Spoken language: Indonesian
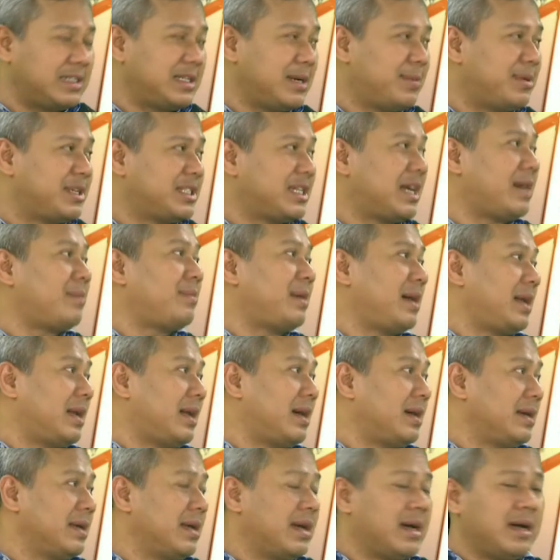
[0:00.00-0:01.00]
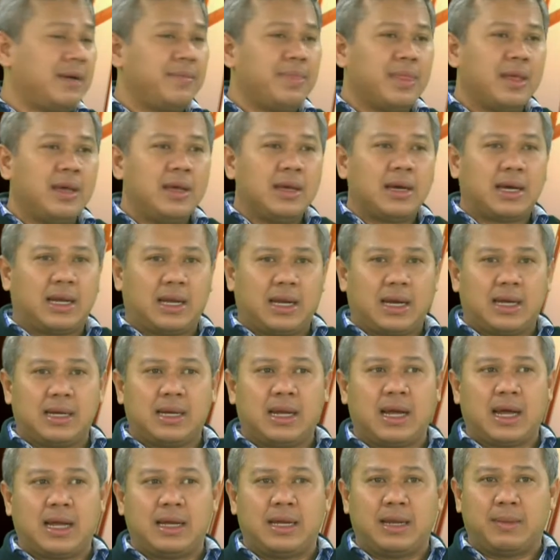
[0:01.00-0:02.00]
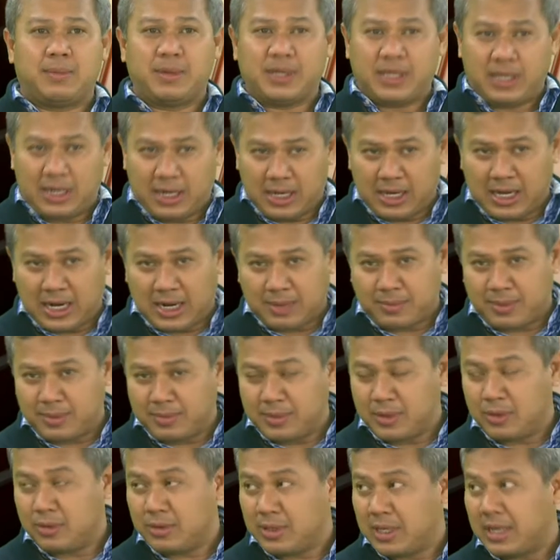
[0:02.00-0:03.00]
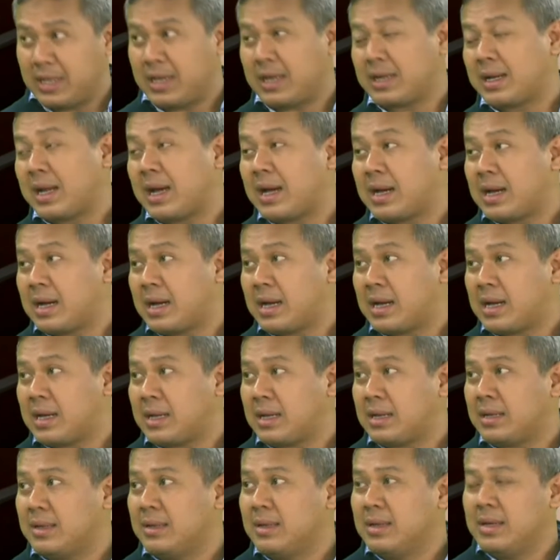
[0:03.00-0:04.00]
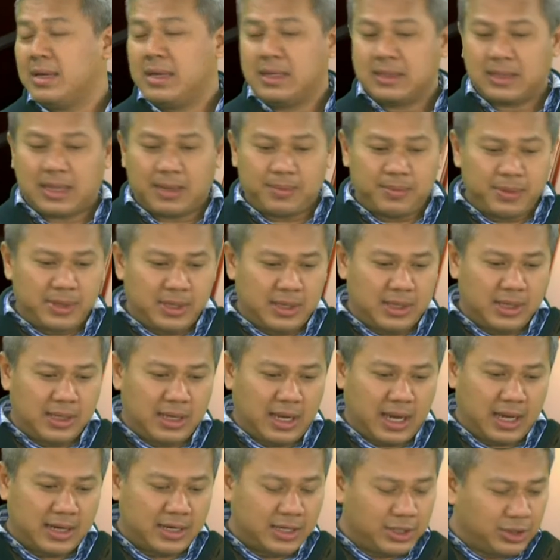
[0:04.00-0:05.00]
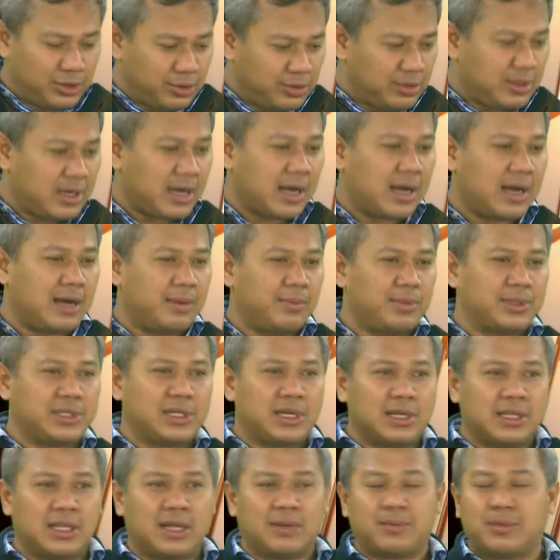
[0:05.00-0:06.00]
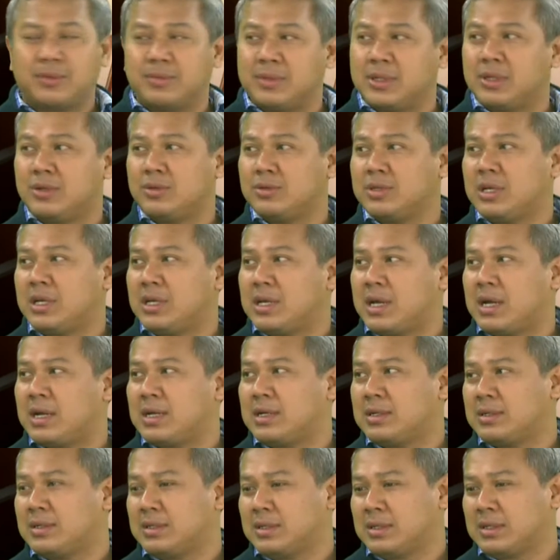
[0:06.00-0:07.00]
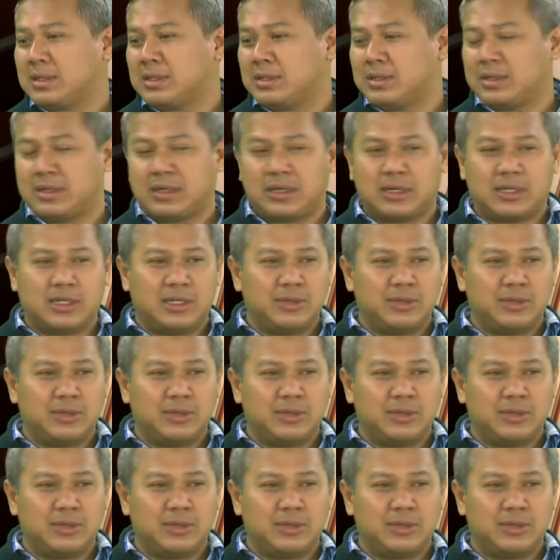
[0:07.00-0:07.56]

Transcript: kerja bersama lah ya. ya, ya kadang-kadang ada penyelenggara pemilunya yang nakal. Hmm. Tapi ada juga peserta pemilunya yang uh,